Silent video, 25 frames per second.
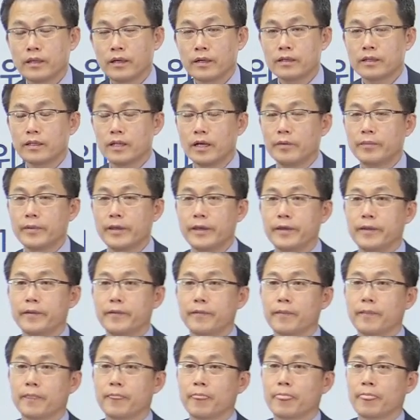자, 그 다음에
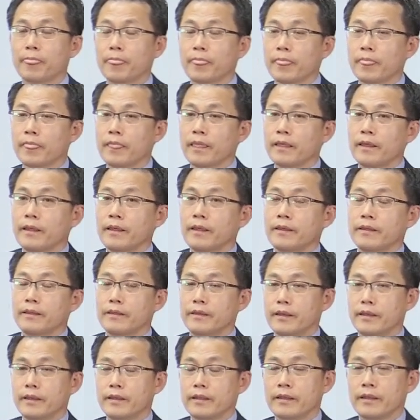
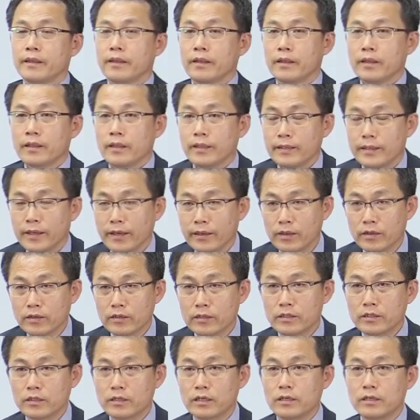이제
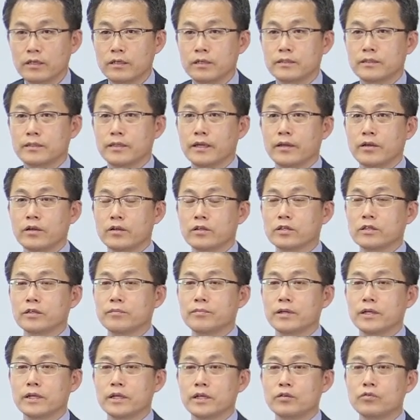
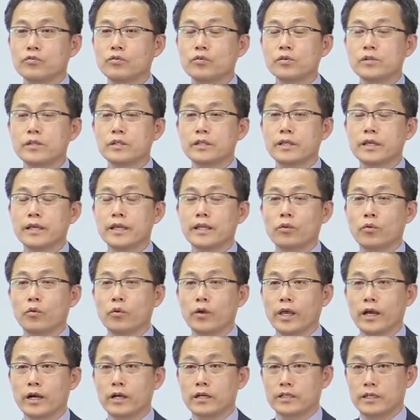자격증별 출제
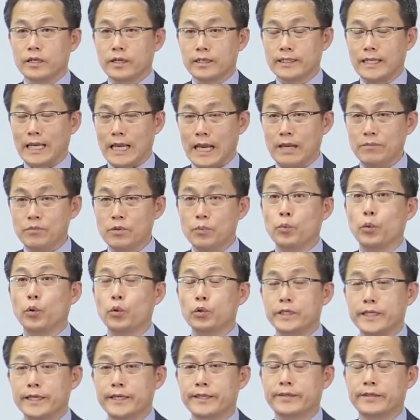동향을 제가 잠시
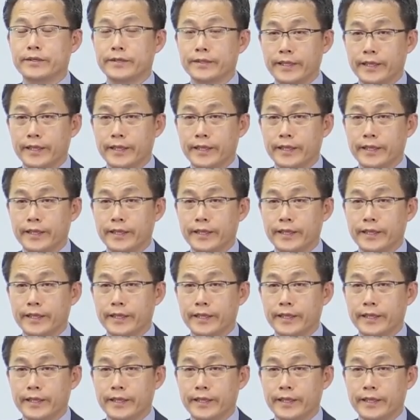보기